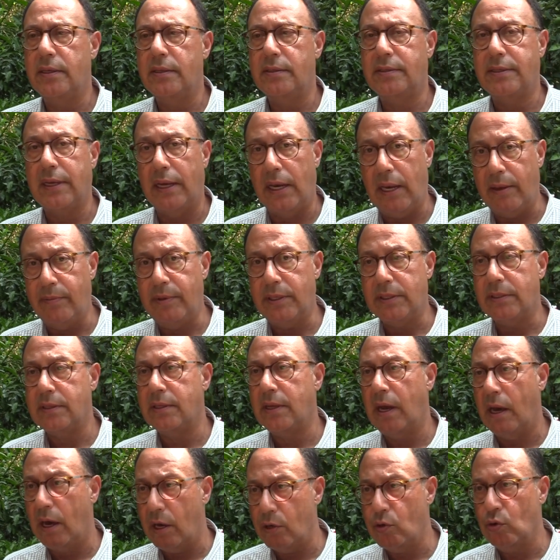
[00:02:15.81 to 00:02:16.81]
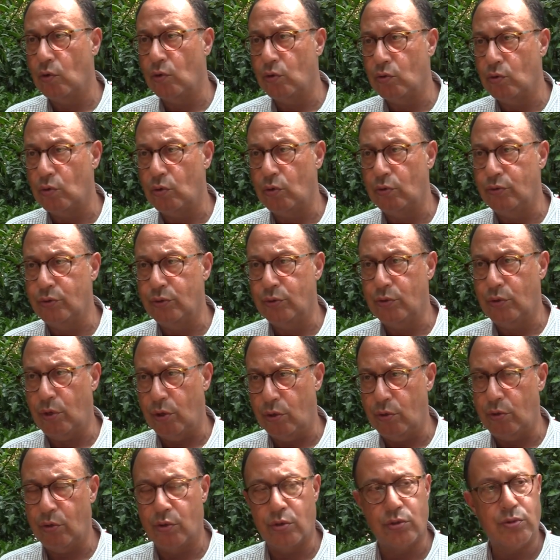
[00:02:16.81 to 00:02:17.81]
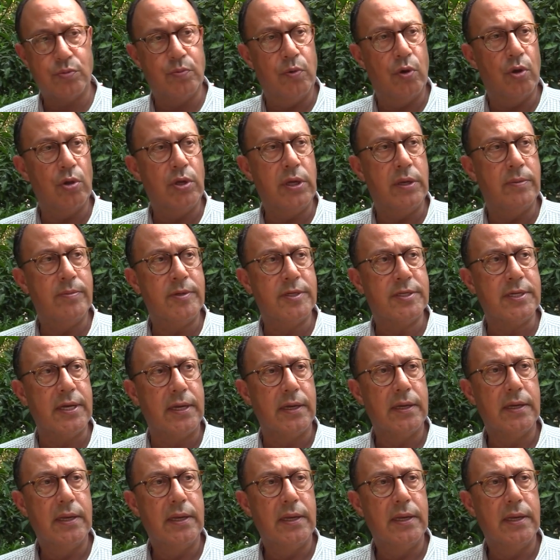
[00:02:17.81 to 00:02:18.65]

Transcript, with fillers: talebin daha yoğun olduğunu görüyoruz bölgemize.